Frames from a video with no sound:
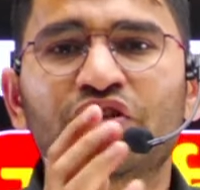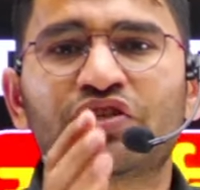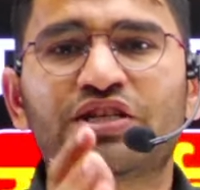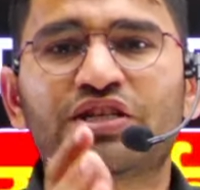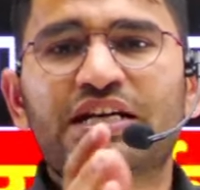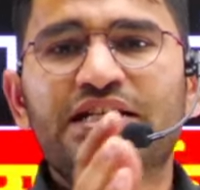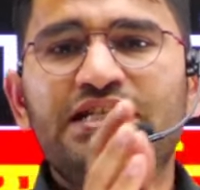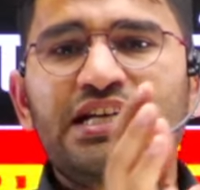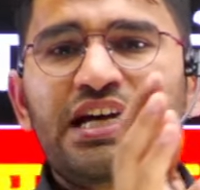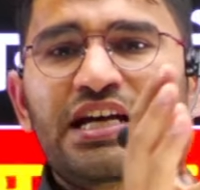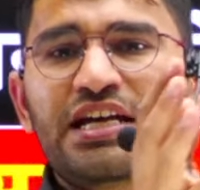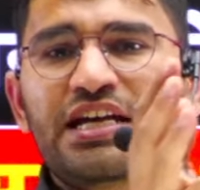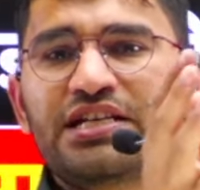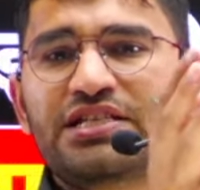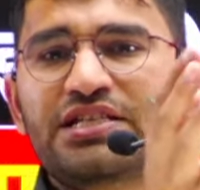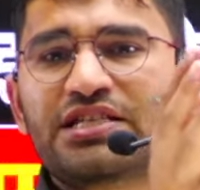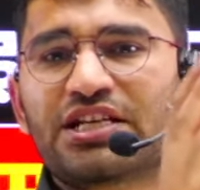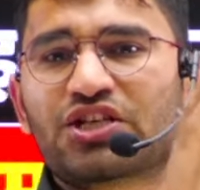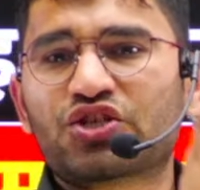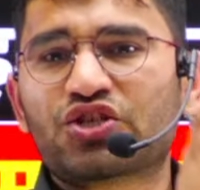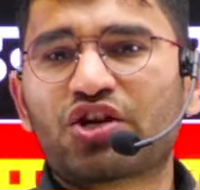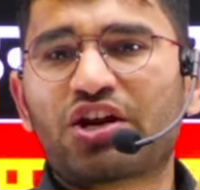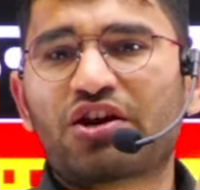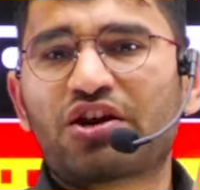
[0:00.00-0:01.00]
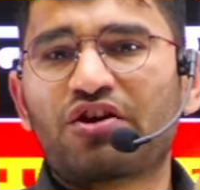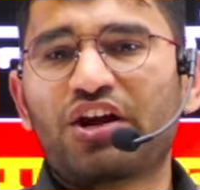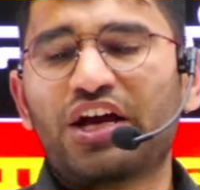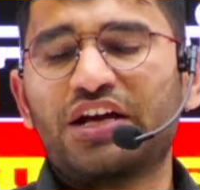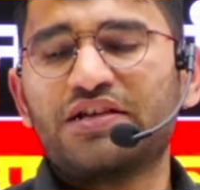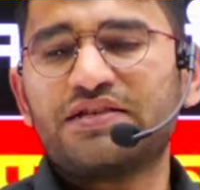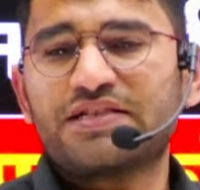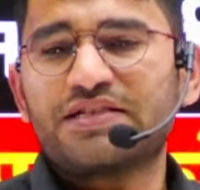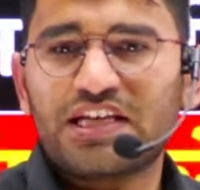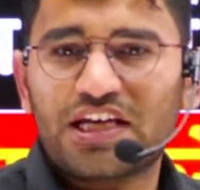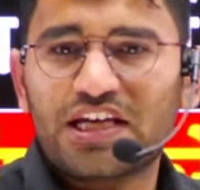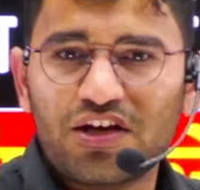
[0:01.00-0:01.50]
जैसे कि सिस्टर
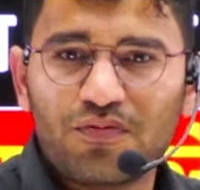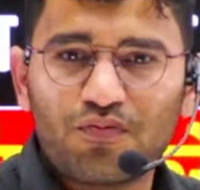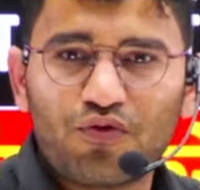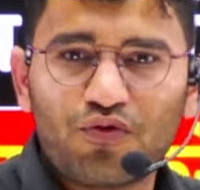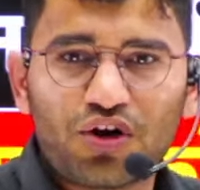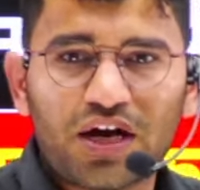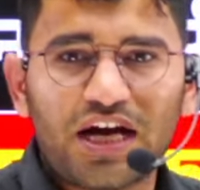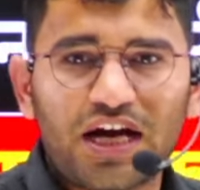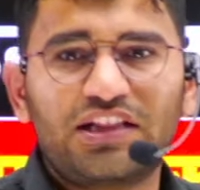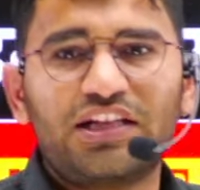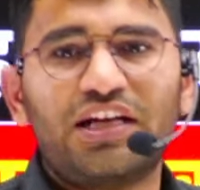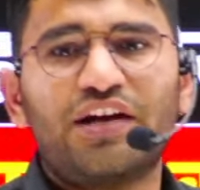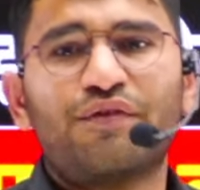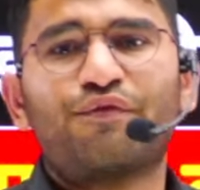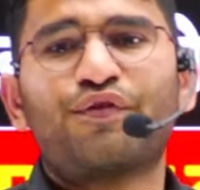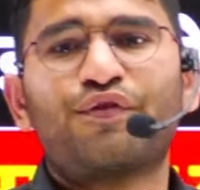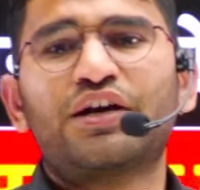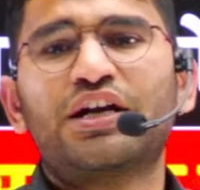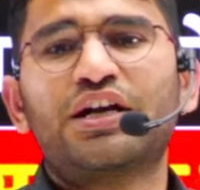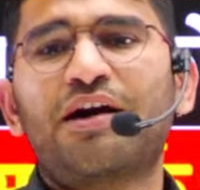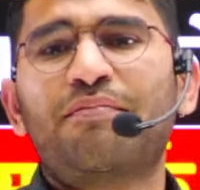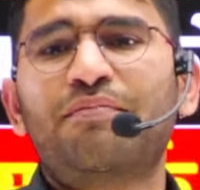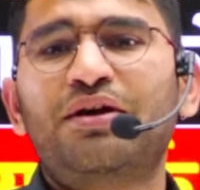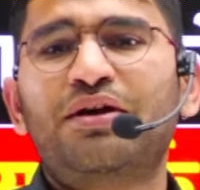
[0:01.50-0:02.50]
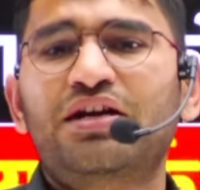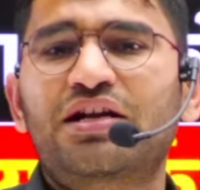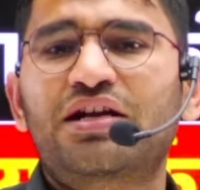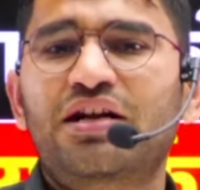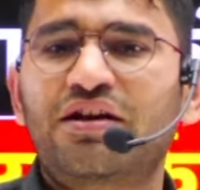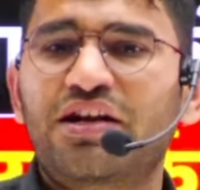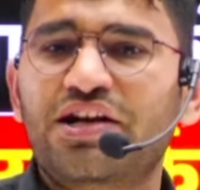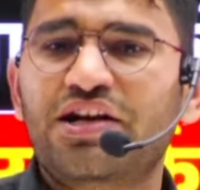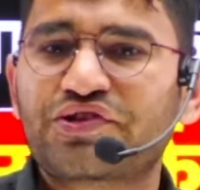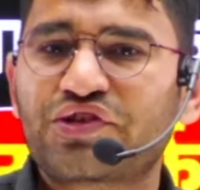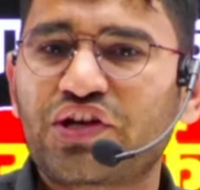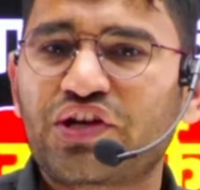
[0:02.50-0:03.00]
नैन्सी की बुक आती है फंडामेंटल
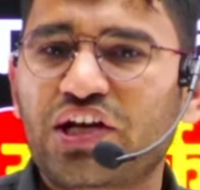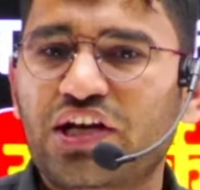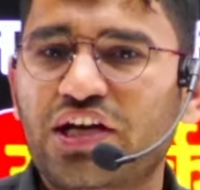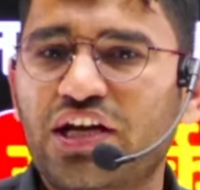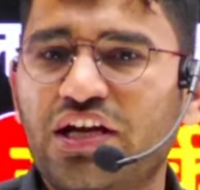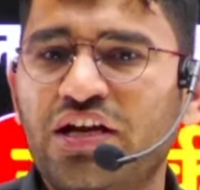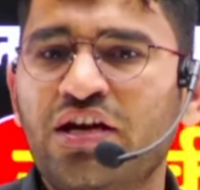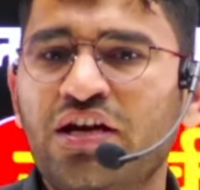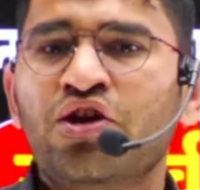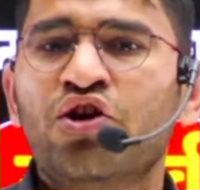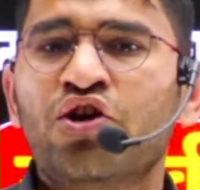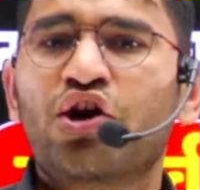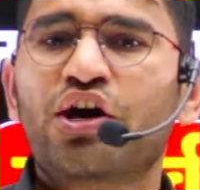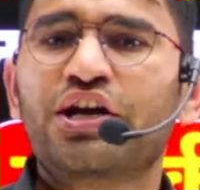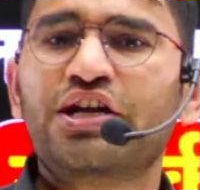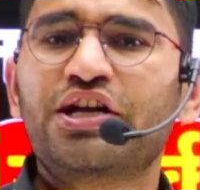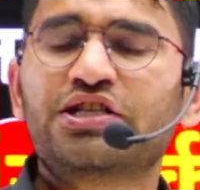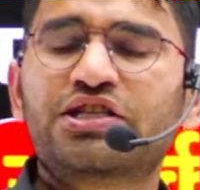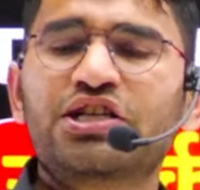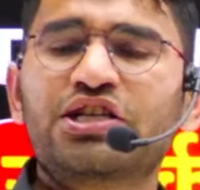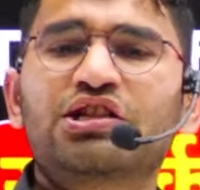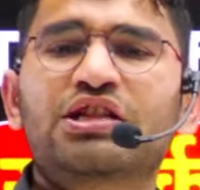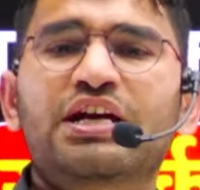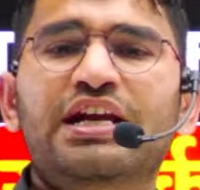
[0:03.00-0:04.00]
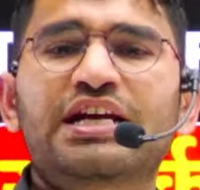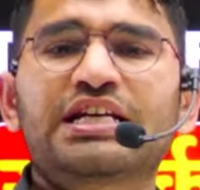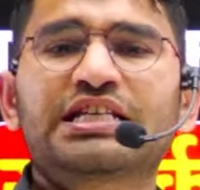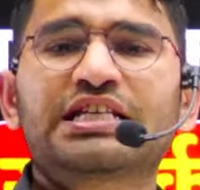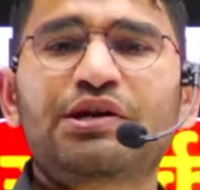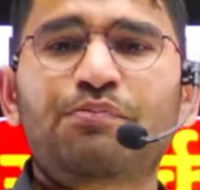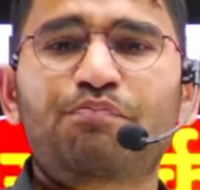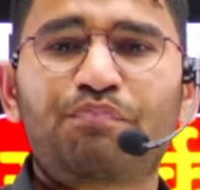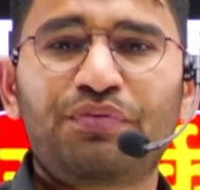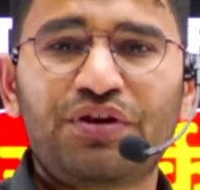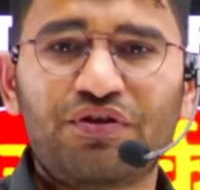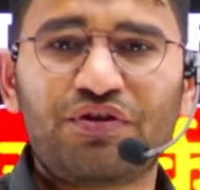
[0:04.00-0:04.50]
नर्सिंग की और इसी तरह से
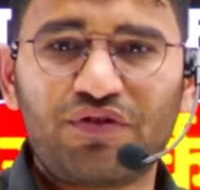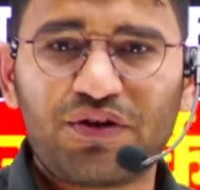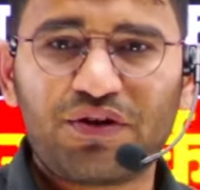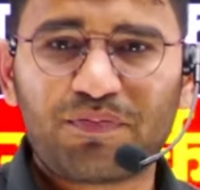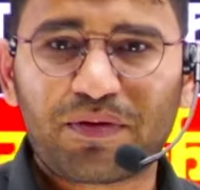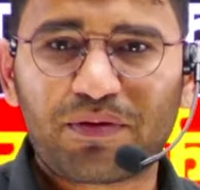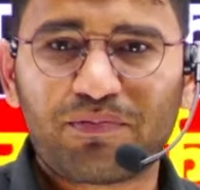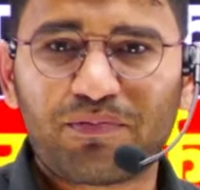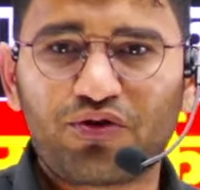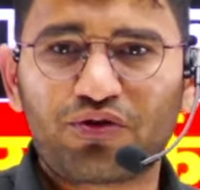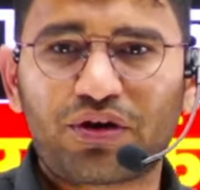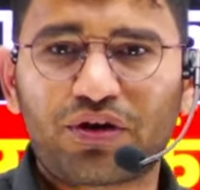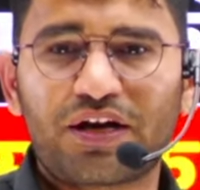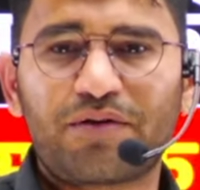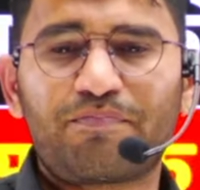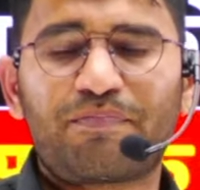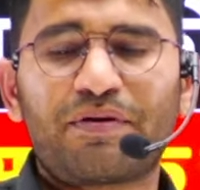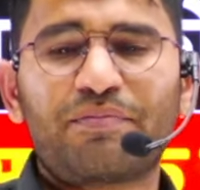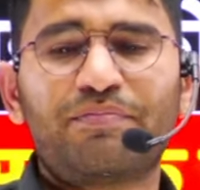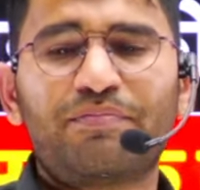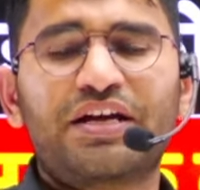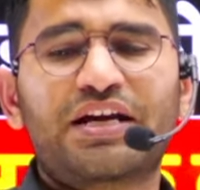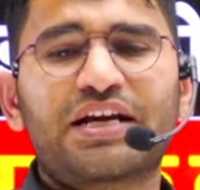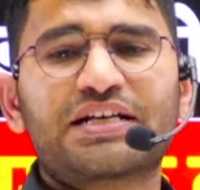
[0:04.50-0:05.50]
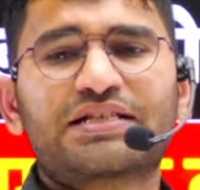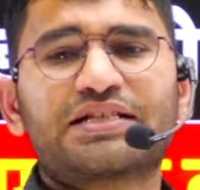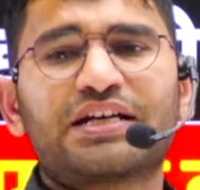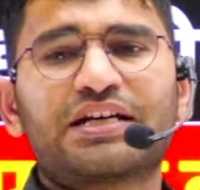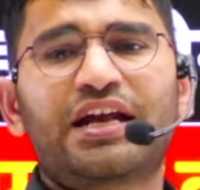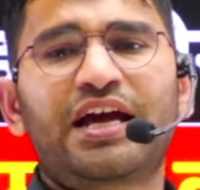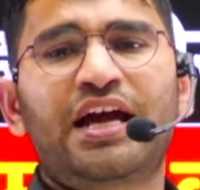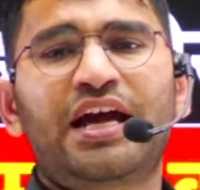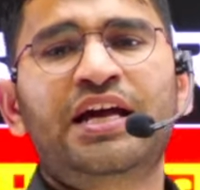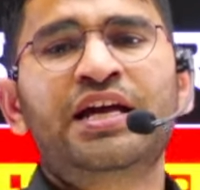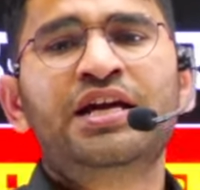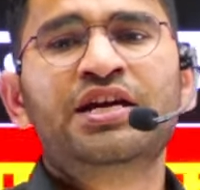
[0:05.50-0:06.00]
पीवी पब्लिक पब्लिकेशन
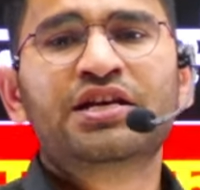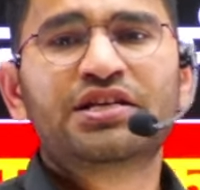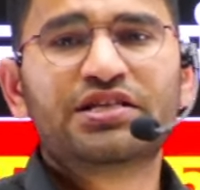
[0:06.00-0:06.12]
है